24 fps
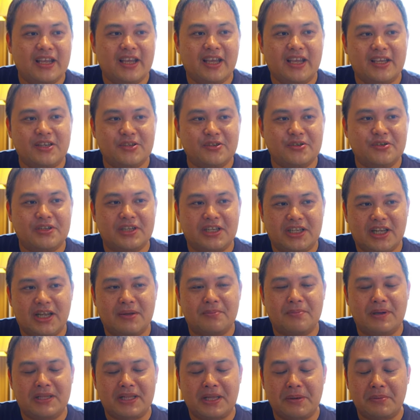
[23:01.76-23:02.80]
えゆっくり
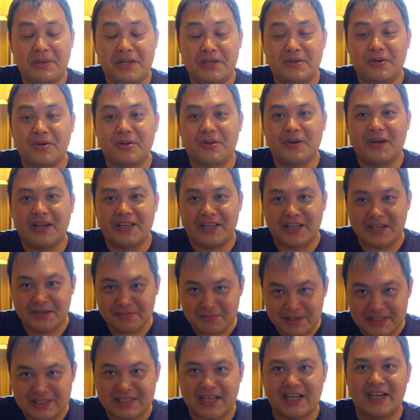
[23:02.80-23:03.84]
ね、まあ、食べることはでき
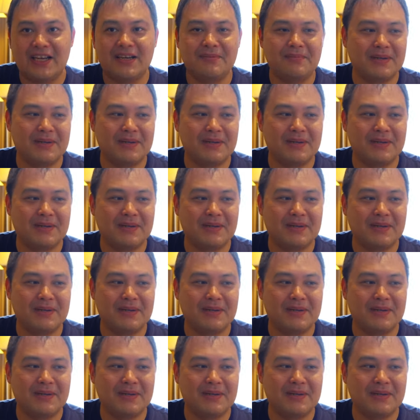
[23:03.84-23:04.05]
ました。